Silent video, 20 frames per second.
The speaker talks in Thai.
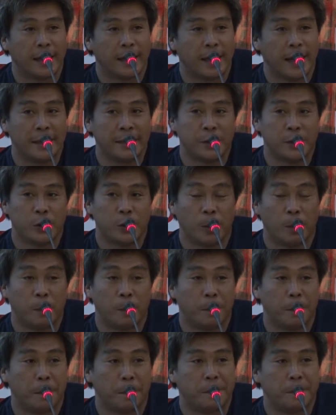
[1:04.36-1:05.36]
การจบ
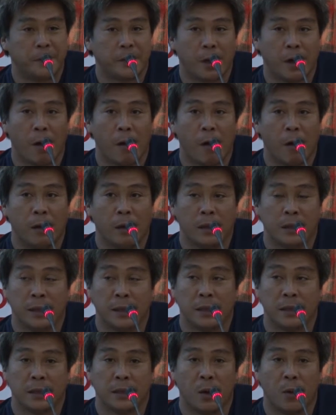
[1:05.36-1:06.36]
กอรหรือ
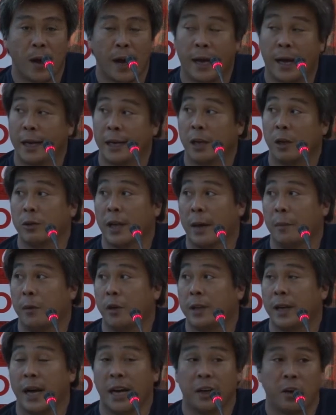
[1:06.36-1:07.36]
จังหวะการเข้าทำ
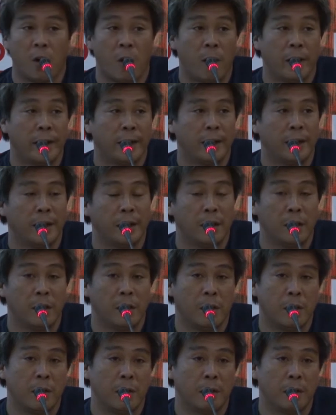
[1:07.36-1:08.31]
ค่อนข้างน้อย แล้วก็